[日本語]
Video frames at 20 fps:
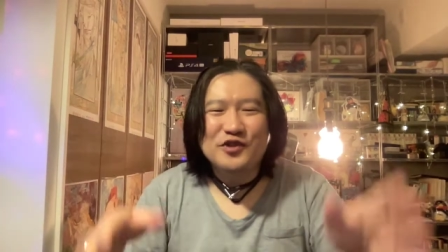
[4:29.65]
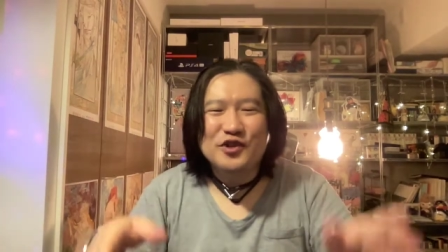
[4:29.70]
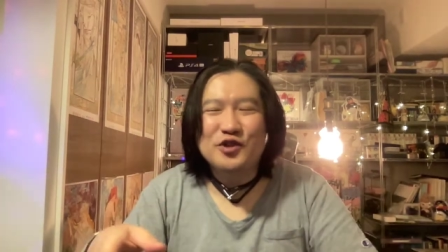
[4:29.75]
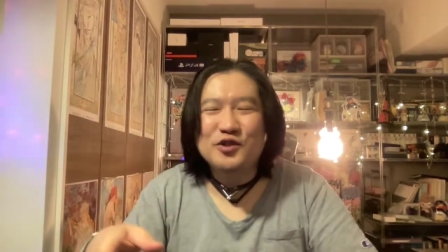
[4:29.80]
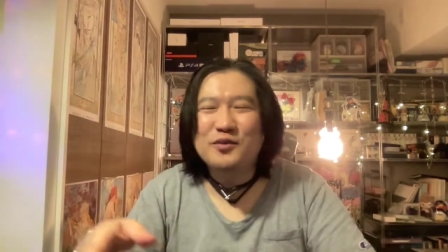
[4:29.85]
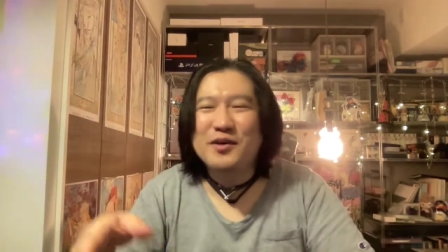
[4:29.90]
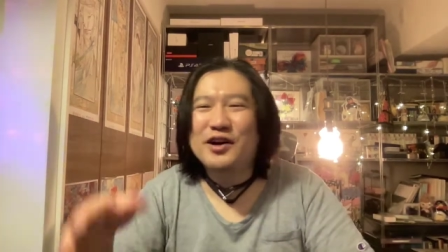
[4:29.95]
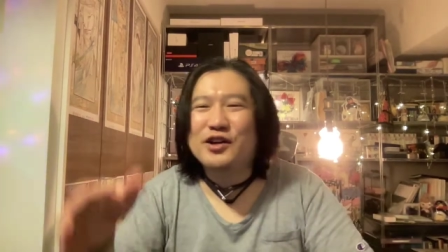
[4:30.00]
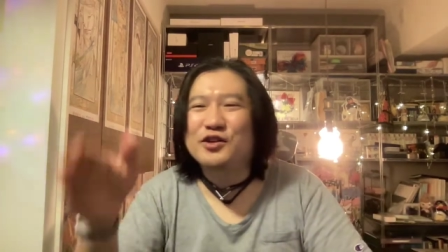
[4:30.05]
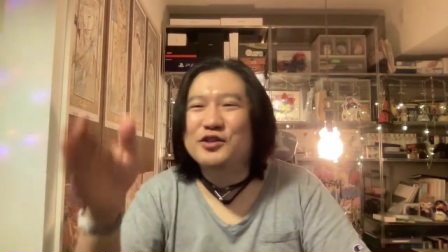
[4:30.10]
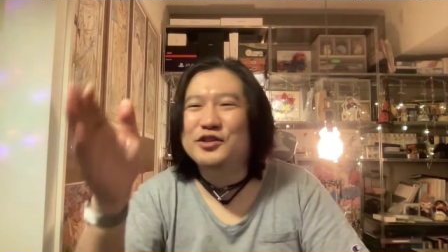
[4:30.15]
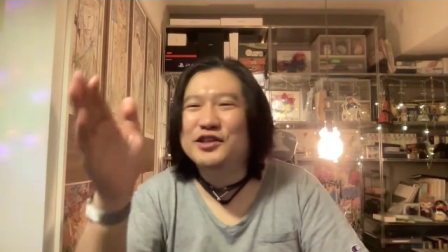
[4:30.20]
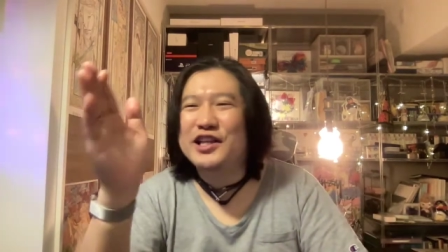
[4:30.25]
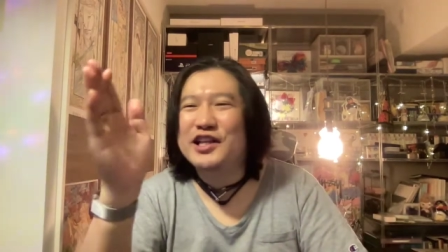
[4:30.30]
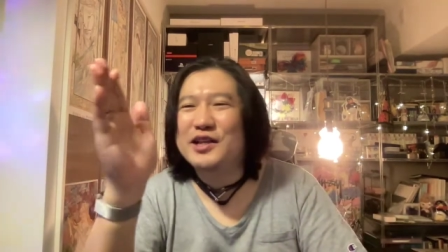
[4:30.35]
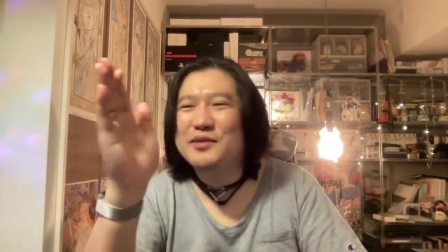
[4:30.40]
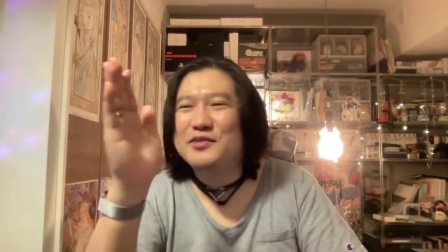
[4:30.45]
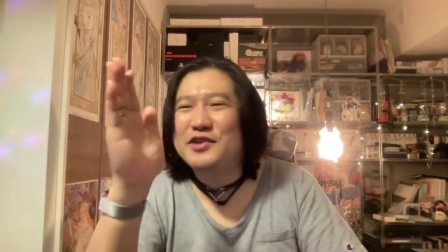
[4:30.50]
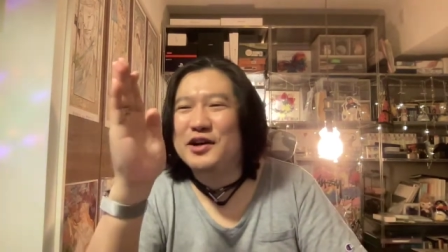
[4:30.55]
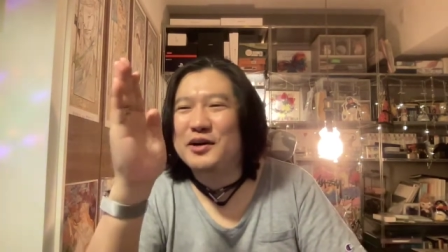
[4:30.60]
うまく
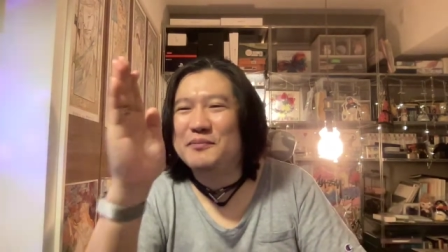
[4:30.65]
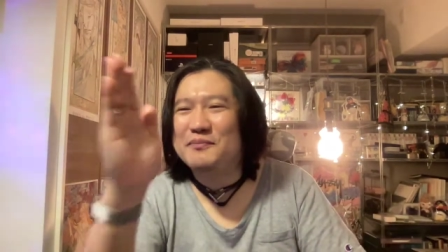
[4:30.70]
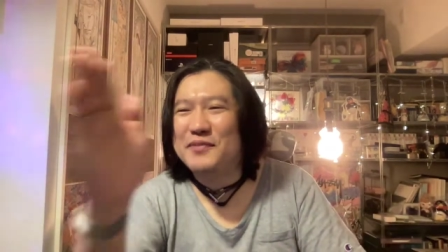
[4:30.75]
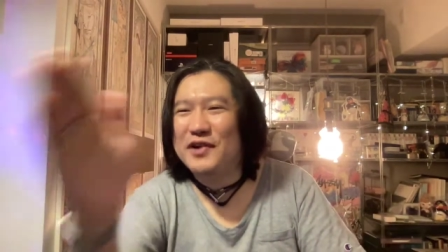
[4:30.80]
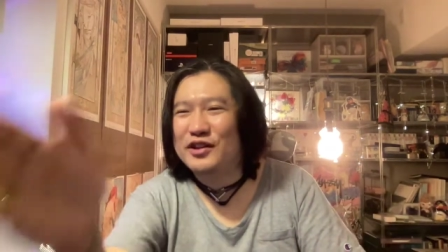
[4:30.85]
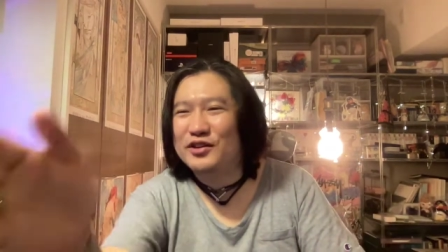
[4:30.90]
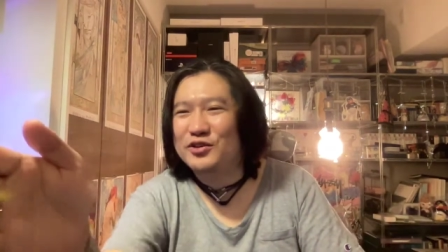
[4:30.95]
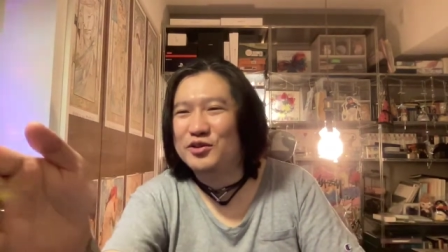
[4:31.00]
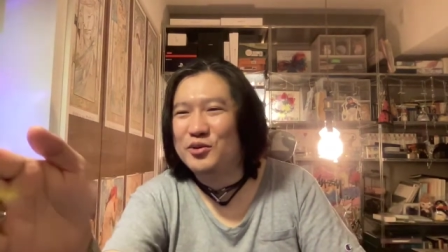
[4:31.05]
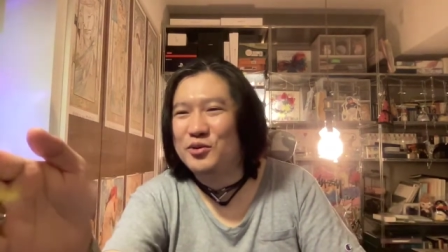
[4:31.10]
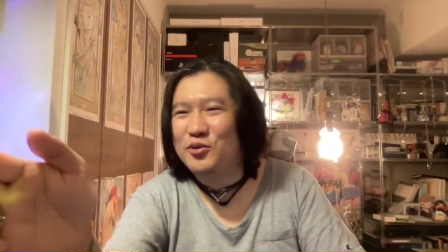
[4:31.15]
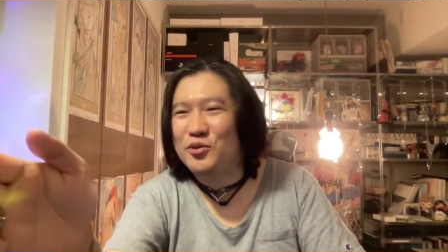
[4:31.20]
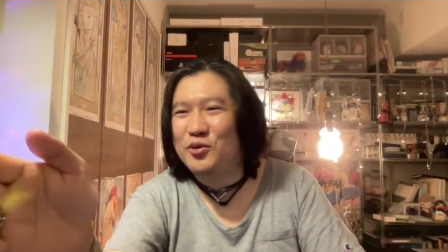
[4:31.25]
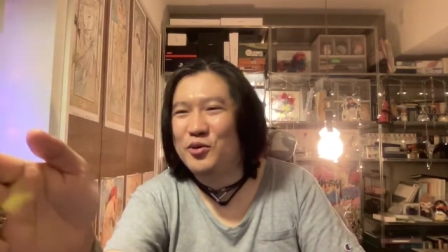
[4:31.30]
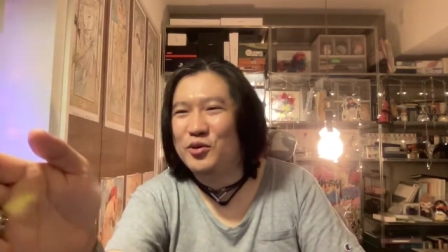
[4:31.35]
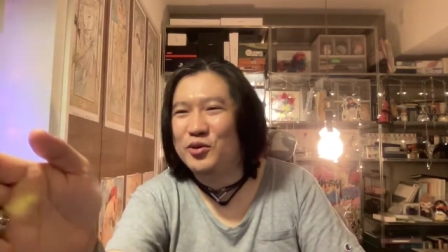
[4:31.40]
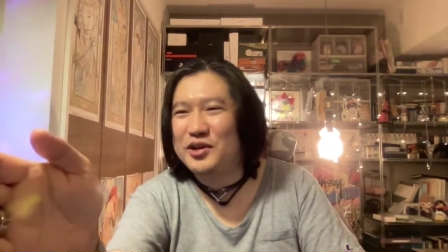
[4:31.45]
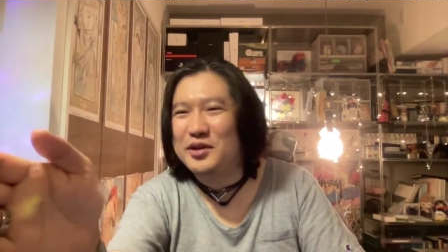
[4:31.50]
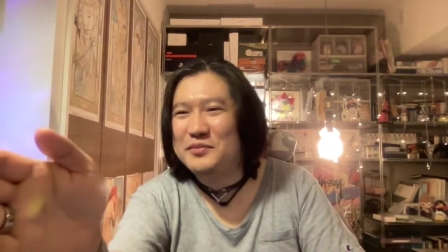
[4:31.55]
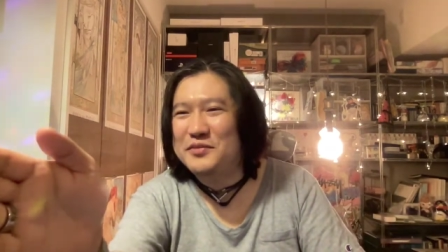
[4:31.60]
テレビがパッとこ
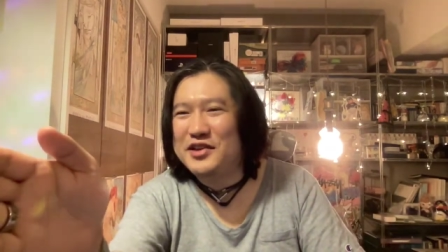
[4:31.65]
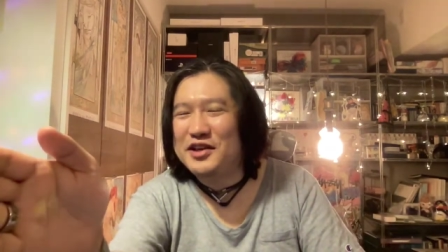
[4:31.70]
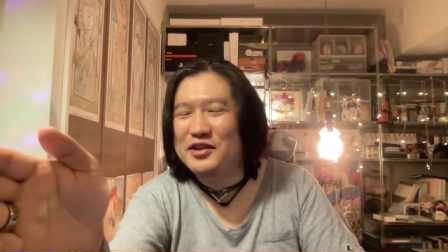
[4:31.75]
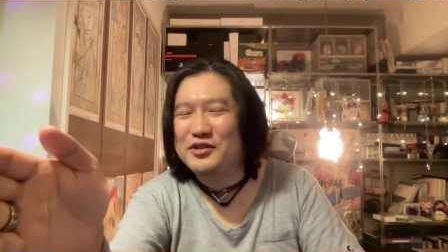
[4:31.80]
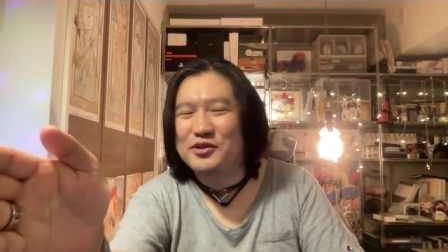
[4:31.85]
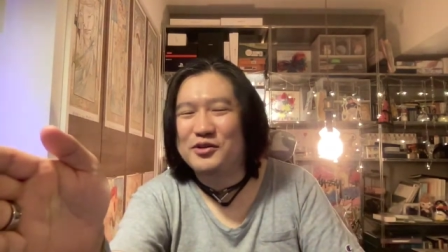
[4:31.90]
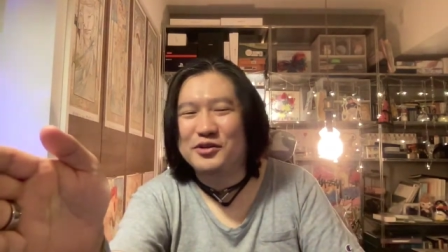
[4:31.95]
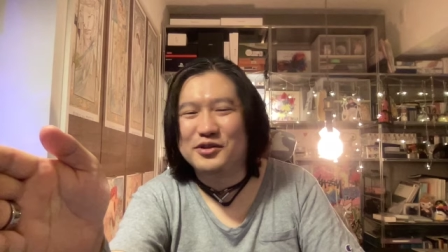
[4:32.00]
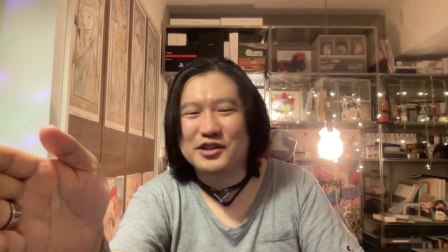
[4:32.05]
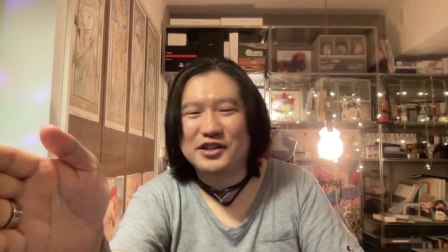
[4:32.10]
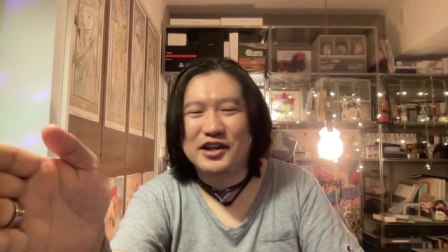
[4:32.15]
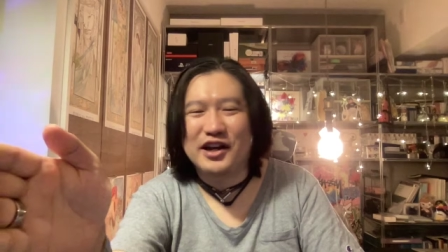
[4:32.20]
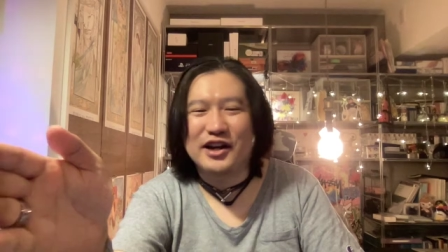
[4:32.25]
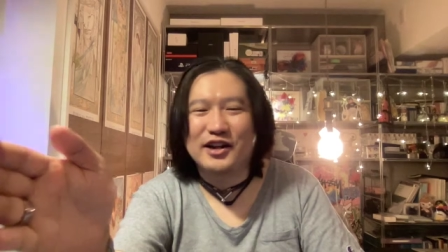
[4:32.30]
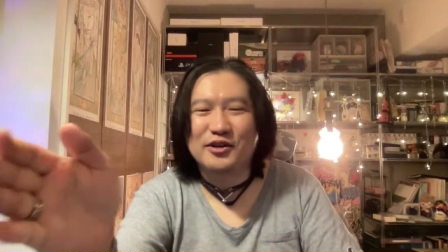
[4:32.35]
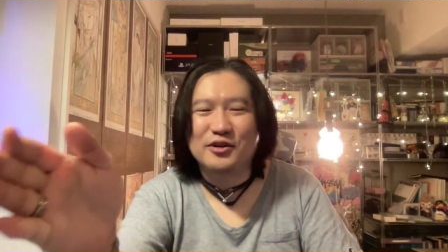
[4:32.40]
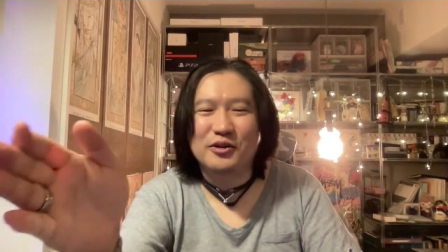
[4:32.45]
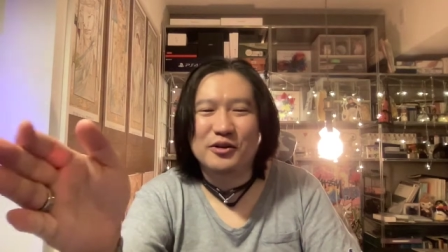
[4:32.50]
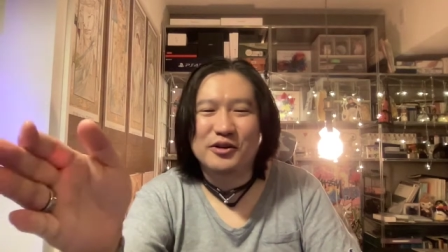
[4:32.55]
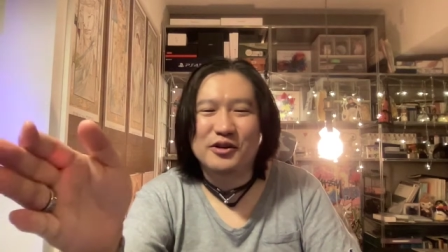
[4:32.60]
こで見えるようにあ
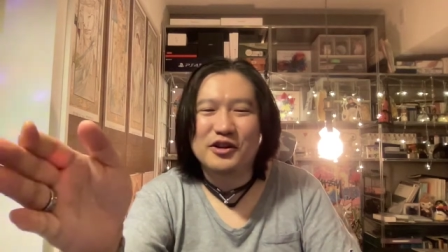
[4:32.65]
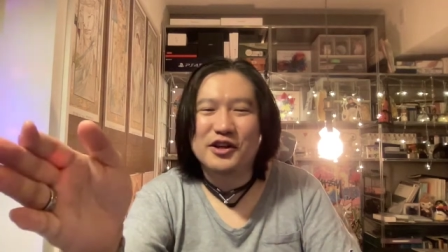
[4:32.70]
の